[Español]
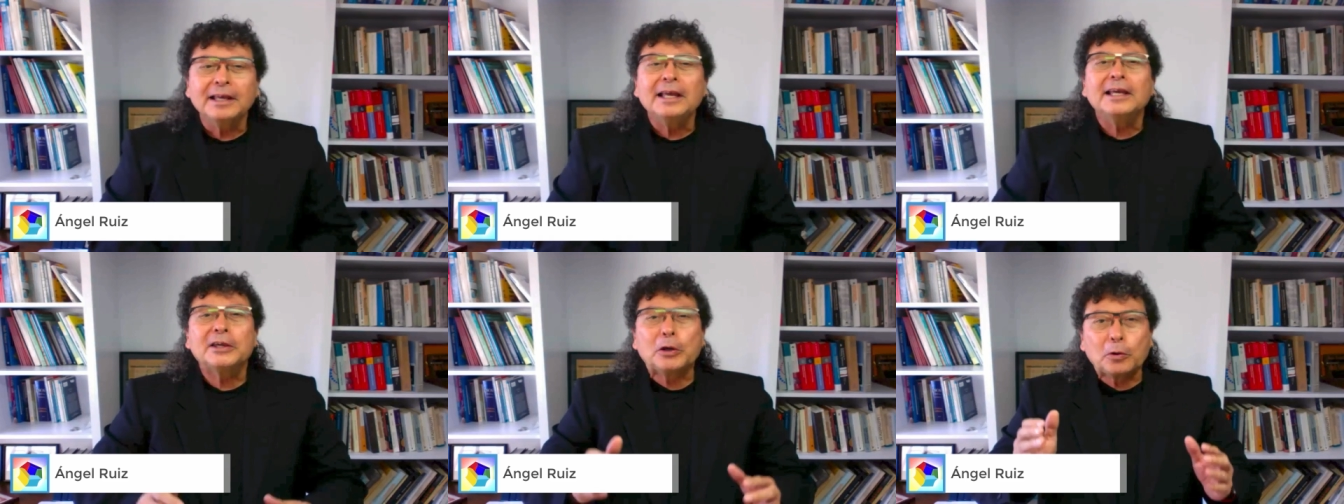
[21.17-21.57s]

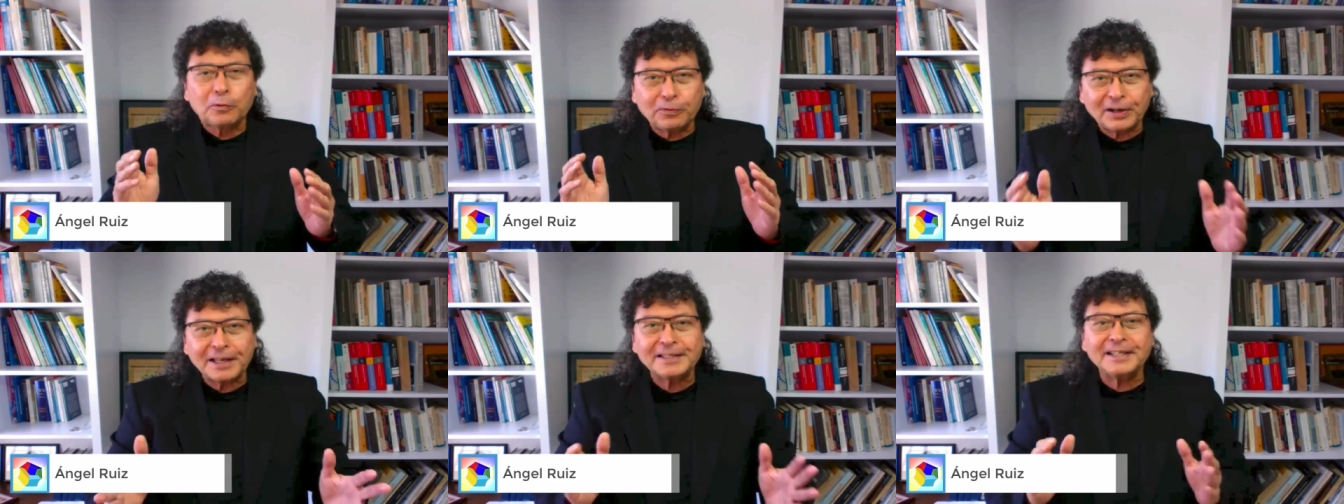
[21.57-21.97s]
que
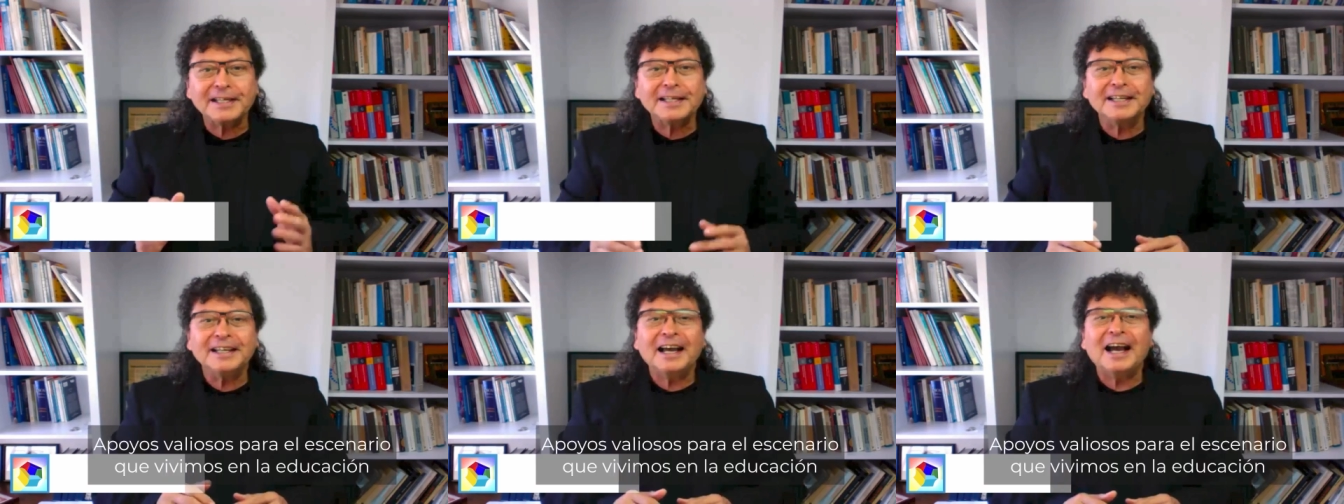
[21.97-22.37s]

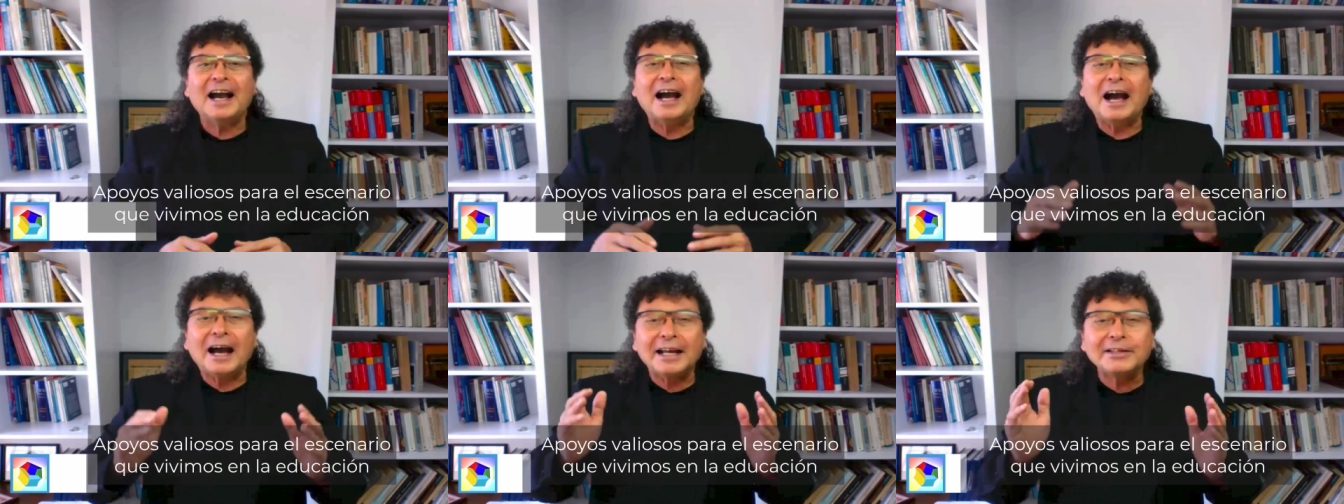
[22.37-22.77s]
ofrecen
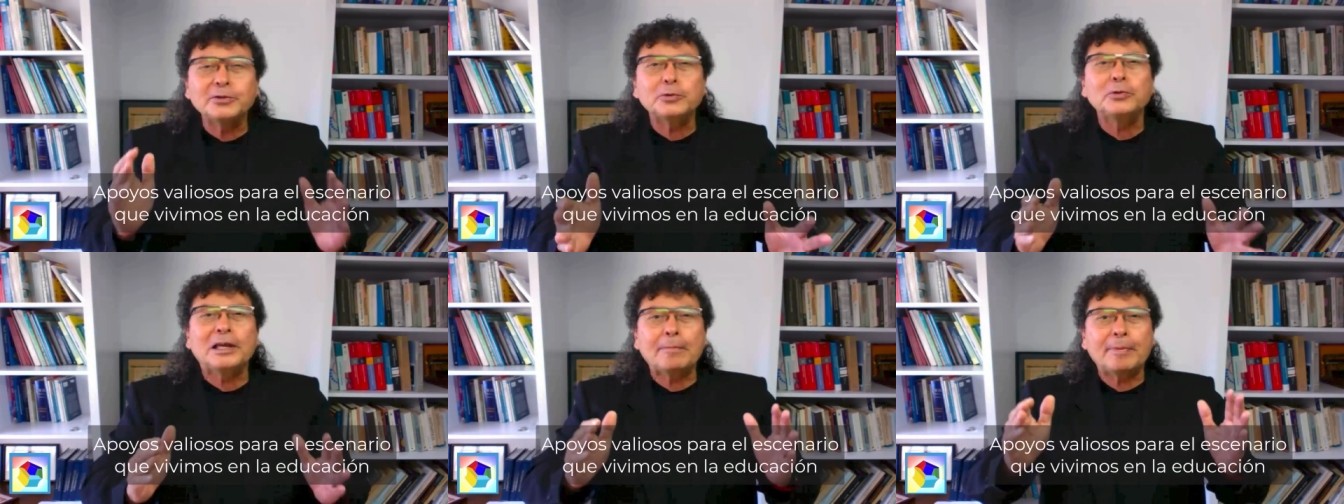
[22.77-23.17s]

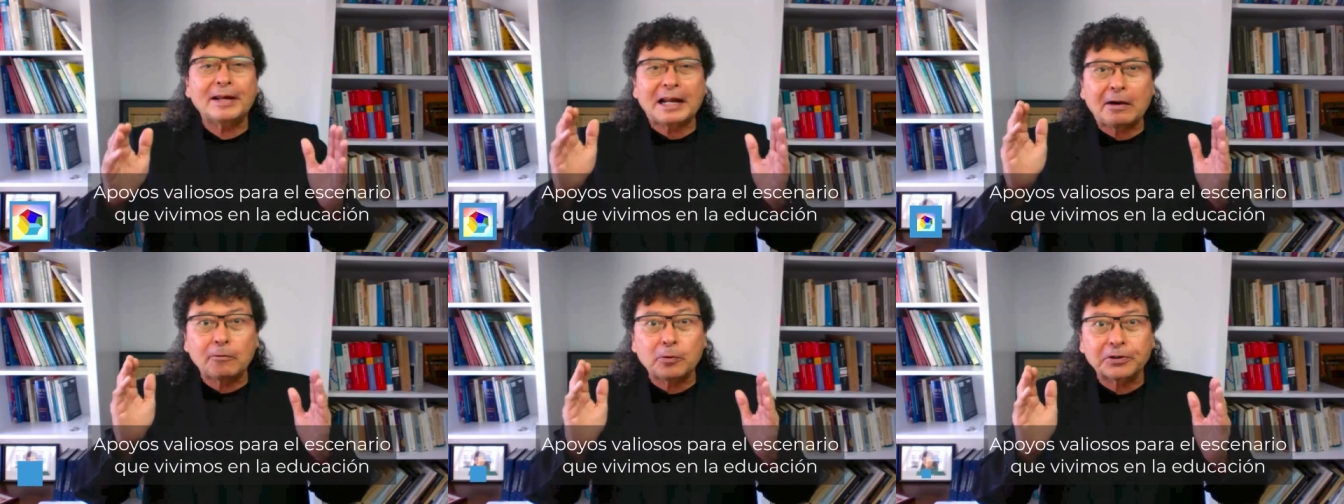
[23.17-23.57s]
ayuda
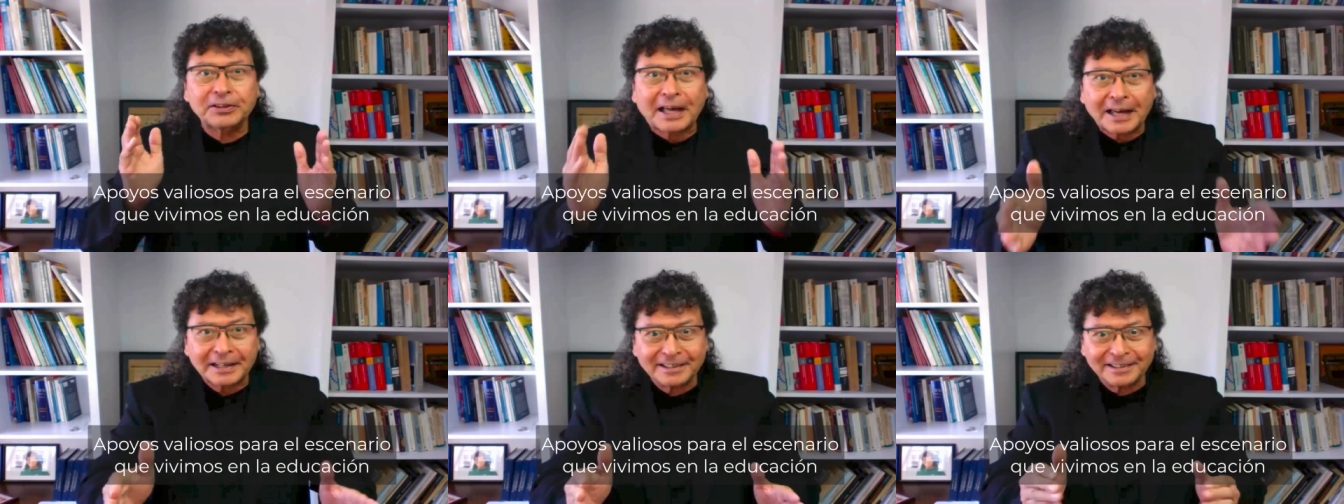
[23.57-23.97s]
para
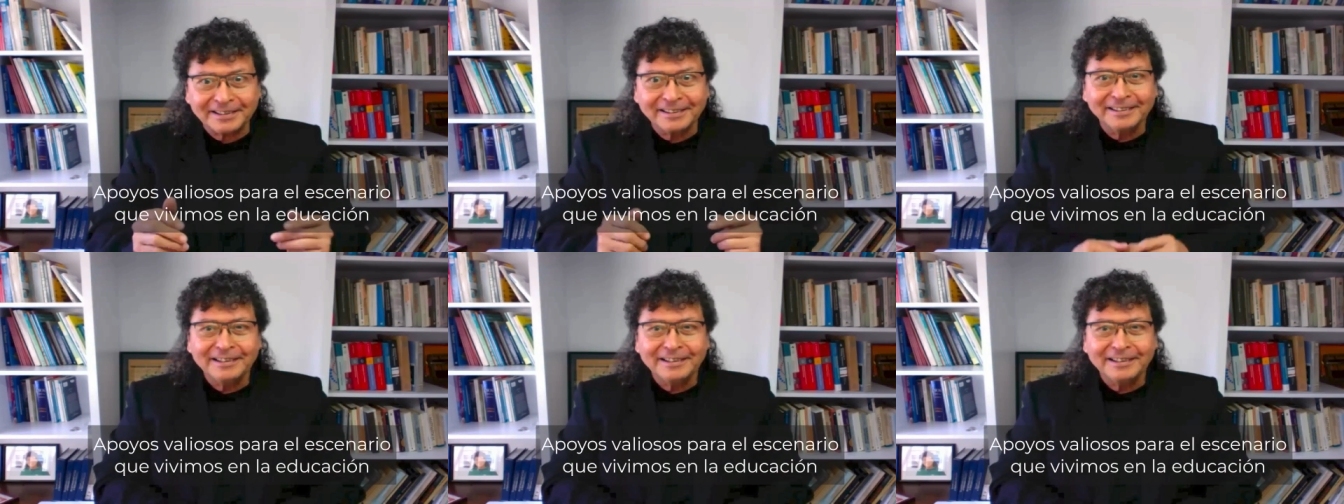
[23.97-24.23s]
abordar